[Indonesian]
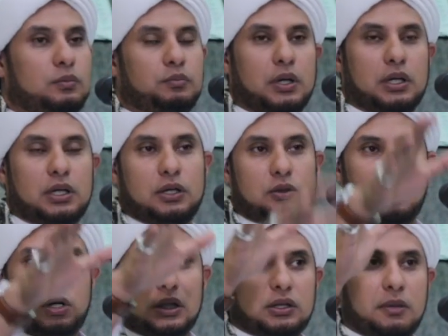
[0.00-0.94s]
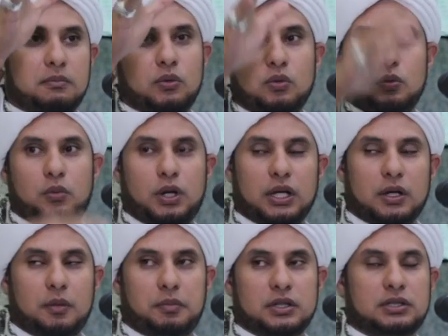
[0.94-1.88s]
Begitu ketemu
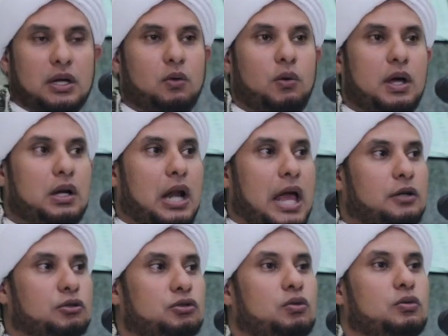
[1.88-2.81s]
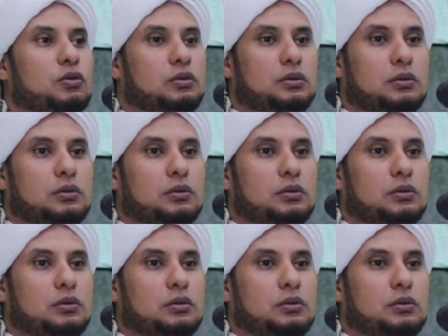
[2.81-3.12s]
mereka berjauhan langsung